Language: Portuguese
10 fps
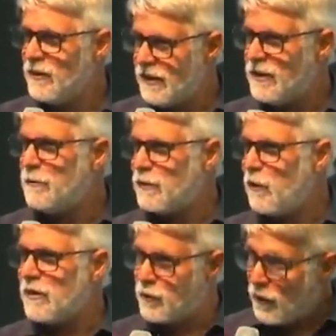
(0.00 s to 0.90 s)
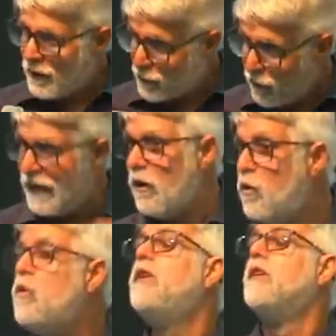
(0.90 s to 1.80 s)
Quando você diz para sua sogra, a
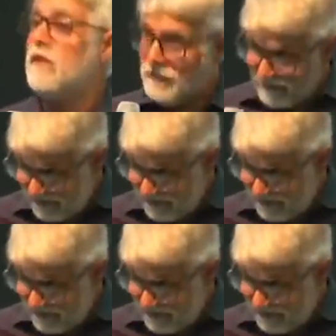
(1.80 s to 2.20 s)
senhora é ruim.